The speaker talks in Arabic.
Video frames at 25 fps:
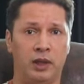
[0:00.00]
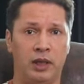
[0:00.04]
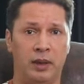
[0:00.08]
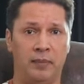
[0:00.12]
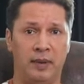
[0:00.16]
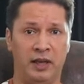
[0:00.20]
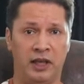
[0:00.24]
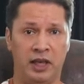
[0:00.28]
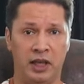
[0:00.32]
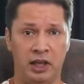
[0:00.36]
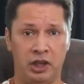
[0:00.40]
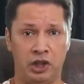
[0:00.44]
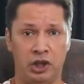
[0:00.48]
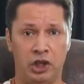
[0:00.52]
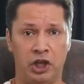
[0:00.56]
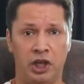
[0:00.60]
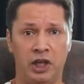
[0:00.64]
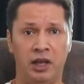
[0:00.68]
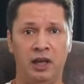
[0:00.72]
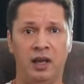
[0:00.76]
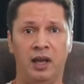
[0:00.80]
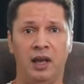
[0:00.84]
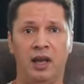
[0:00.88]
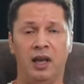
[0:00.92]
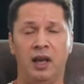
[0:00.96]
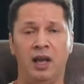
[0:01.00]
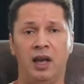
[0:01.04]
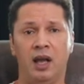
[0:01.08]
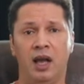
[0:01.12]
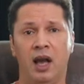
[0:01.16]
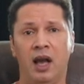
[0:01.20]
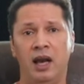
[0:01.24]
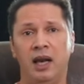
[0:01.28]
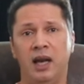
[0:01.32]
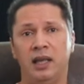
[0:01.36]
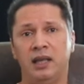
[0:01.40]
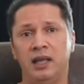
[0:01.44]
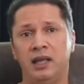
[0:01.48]
دي ميديتشي
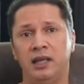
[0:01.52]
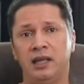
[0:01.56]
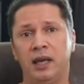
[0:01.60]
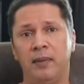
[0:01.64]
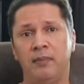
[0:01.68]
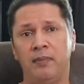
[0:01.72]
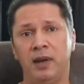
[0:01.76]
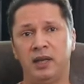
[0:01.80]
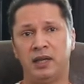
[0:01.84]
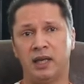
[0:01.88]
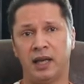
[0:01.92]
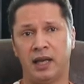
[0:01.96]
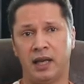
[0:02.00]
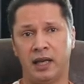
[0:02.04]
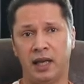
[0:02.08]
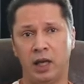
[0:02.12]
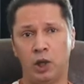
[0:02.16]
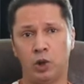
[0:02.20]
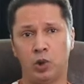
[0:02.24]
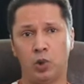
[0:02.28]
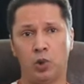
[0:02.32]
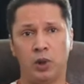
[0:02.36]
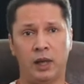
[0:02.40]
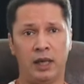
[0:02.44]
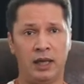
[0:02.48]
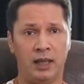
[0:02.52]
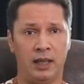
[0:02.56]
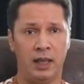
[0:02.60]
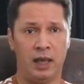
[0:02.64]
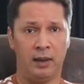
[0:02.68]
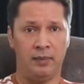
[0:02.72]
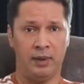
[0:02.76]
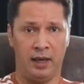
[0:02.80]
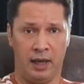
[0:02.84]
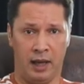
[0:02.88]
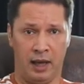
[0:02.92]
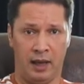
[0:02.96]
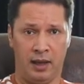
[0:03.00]
الذي تم تكريس
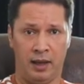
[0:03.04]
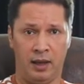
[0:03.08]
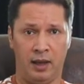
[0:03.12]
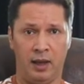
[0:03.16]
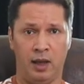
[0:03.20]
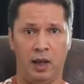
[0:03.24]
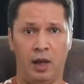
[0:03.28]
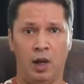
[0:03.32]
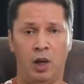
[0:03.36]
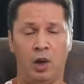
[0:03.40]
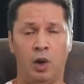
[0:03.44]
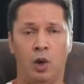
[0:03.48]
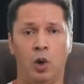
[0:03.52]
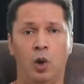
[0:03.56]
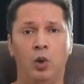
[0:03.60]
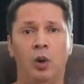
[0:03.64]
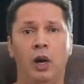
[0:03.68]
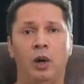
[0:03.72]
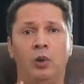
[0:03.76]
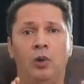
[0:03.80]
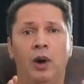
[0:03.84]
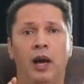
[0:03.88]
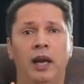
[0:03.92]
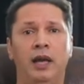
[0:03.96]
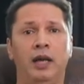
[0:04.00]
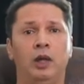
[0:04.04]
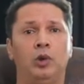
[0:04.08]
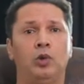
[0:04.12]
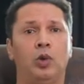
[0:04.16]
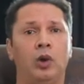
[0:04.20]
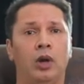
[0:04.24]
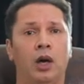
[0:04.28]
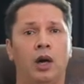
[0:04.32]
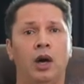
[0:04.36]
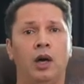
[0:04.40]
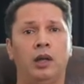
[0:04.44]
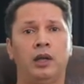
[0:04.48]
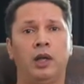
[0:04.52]
الكتاب له هو الوحيد
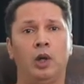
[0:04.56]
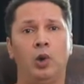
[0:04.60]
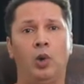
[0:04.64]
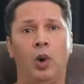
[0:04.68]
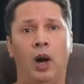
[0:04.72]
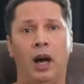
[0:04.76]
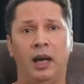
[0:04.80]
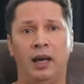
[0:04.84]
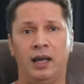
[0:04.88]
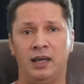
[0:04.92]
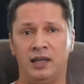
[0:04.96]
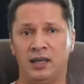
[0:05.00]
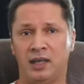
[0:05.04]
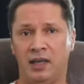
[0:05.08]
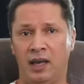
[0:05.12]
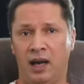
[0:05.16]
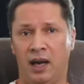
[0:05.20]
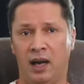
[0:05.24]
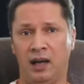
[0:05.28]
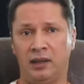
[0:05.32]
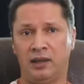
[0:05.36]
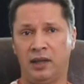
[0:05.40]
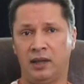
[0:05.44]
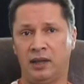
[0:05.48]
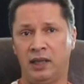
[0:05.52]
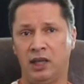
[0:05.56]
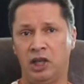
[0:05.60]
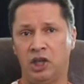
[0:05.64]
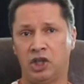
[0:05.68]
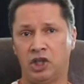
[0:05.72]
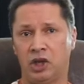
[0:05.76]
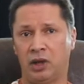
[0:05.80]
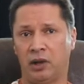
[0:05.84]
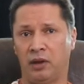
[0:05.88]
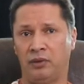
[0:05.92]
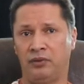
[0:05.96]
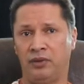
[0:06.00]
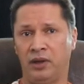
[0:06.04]
القادر على استعادة
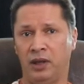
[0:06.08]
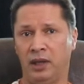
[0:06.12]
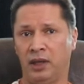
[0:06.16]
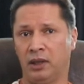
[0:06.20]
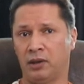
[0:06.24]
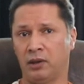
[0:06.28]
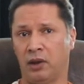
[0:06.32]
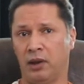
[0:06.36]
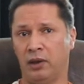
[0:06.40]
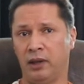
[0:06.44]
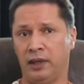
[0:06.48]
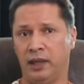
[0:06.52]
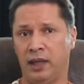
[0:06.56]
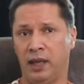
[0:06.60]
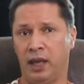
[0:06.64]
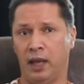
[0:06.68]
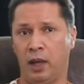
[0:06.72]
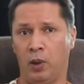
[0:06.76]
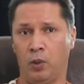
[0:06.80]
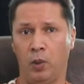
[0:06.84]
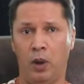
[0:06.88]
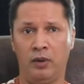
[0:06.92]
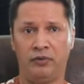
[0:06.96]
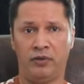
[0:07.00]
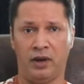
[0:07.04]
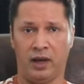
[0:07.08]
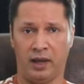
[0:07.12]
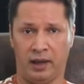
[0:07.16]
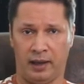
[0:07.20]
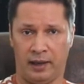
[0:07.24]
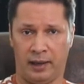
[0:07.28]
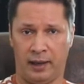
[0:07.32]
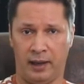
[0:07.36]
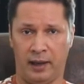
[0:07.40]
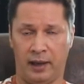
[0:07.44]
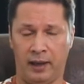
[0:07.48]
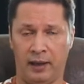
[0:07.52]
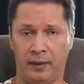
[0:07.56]
شرف إيطاليا
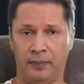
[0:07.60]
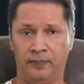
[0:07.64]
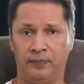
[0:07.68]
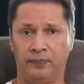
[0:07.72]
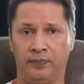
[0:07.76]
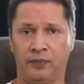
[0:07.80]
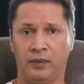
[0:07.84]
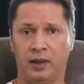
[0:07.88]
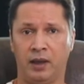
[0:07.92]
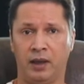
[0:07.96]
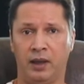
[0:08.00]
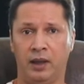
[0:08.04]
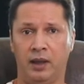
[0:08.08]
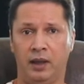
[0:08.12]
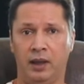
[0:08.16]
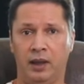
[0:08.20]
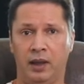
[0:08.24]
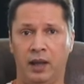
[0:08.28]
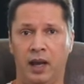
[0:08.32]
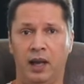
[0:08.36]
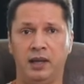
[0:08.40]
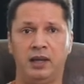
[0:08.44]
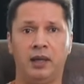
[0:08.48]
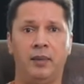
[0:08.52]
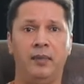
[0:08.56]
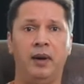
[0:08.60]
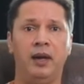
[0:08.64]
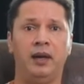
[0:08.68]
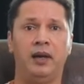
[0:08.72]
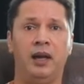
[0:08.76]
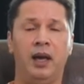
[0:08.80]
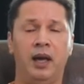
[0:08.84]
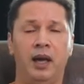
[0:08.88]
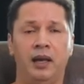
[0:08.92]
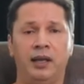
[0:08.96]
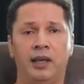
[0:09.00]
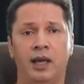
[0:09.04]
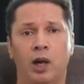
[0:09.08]
وفخرها أتمنى
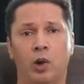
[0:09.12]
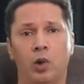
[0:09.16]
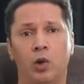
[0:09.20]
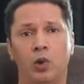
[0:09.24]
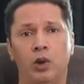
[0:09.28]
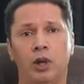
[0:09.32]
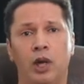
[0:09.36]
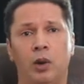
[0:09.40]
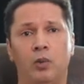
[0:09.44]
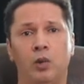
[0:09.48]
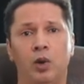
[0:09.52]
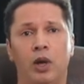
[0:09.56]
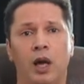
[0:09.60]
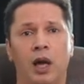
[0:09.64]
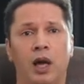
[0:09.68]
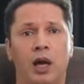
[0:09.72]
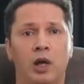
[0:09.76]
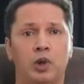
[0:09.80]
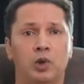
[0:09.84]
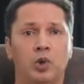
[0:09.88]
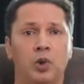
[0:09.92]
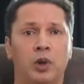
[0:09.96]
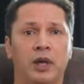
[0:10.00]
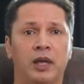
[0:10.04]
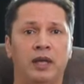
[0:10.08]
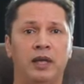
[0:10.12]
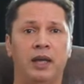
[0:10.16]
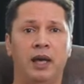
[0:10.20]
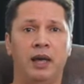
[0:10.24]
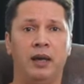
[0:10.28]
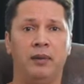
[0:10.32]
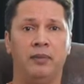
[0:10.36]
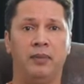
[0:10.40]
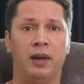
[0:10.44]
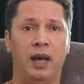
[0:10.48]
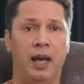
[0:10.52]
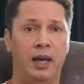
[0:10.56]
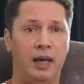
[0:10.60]
أن يكون ملخص
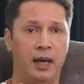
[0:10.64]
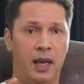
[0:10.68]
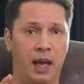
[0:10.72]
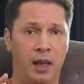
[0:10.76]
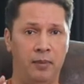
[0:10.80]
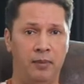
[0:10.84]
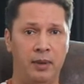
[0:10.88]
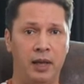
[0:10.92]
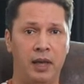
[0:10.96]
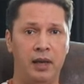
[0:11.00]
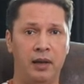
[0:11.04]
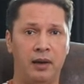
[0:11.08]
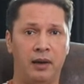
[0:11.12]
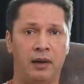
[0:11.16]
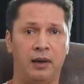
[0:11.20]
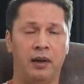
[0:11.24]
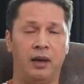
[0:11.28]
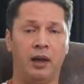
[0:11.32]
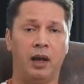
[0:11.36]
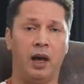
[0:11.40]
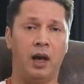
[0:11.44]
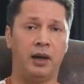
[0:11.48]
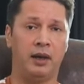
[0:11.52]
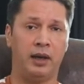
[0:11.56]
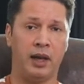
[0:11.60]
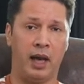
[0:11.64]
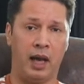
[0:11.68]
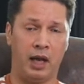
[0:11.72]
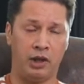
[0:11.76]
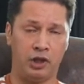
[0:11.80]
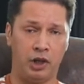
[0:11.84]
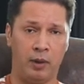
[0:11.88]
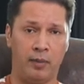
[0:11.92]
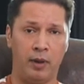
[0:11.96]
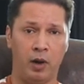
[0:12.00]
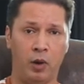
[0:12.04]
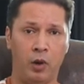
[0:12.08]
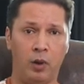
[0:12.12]
كتاب الأمير قد
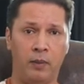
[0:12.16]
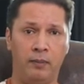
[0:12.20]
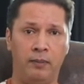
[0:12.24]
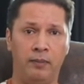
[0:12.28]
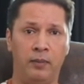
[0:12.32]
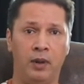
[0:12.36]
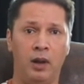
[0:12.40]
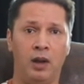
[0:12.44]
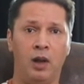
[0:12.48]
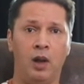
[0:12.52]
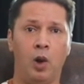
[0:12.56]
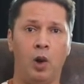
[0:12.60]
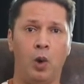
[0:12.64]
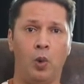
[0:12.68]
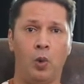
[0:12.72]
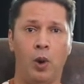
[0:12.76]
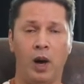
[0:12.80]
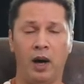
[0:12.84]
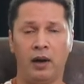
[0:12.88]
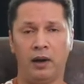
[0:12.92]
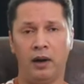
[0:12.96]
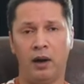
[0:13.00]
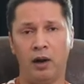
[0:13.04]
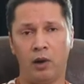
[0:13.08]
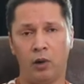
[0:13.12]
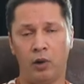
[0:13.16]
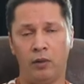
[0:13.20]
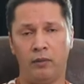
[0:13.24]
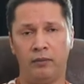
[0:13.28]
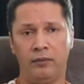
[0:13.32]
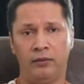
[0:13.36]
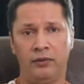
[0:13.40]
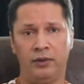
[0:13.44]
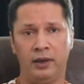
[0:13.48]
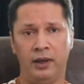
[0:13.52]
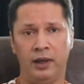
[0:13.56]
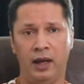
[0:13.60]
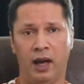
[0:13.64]
أعجبكم وأراكم
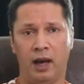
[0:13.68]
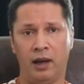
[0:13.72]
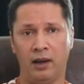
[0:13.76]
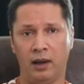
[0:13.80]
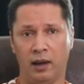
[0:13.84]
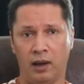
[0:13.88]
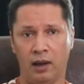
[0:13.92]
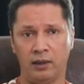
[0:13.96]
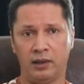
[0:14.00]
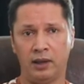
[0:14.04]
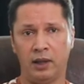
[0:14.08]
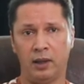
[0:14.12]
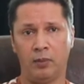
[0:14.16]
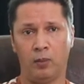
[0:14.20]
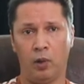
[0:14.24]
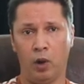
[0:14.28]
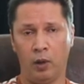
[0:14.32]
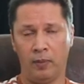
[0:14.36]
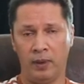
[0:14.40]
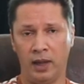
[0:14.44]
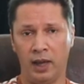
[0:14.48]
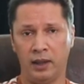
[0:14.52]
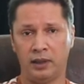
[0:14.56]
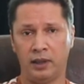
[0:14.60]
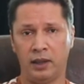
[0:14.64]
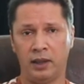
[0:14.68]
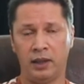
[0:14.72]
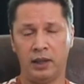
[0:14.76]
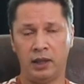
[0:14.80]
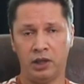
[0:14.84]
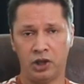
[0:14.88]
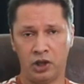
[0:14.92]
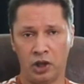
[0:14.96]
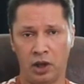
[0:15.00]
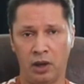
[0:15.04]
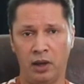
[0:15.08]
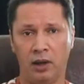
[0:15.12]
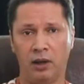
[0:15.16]
في حلقة مقبلة إن
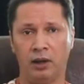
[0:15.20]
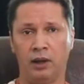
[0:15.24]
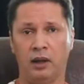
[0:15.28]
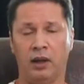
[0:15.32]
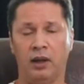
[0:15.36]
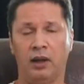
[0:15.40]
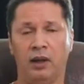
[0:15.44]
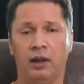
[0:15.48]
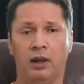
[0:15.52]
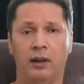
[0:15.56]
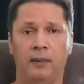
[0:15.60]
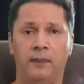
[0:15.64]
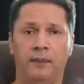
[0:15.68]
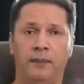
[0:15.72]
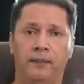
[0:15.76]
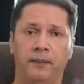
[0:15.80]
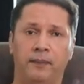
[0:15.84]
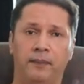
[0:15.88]
شاء الله